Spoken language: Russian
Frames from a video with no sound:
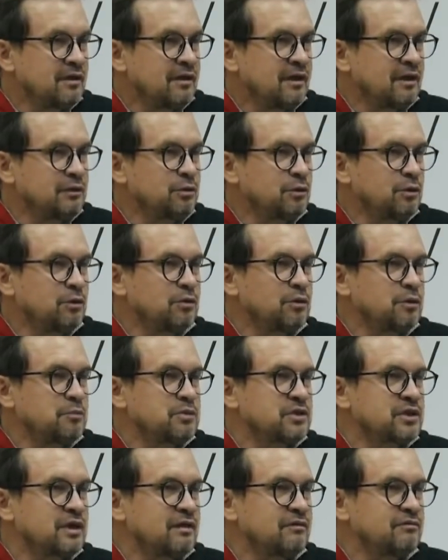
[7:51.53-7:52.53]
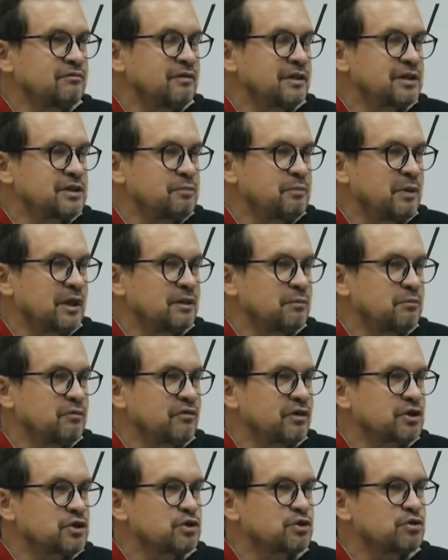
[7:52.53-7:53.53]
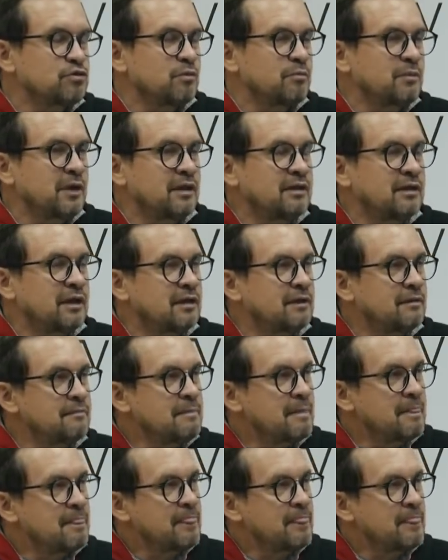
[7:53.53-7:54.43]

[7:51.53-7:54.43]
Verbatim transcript: которые он написал в 25-26 годах.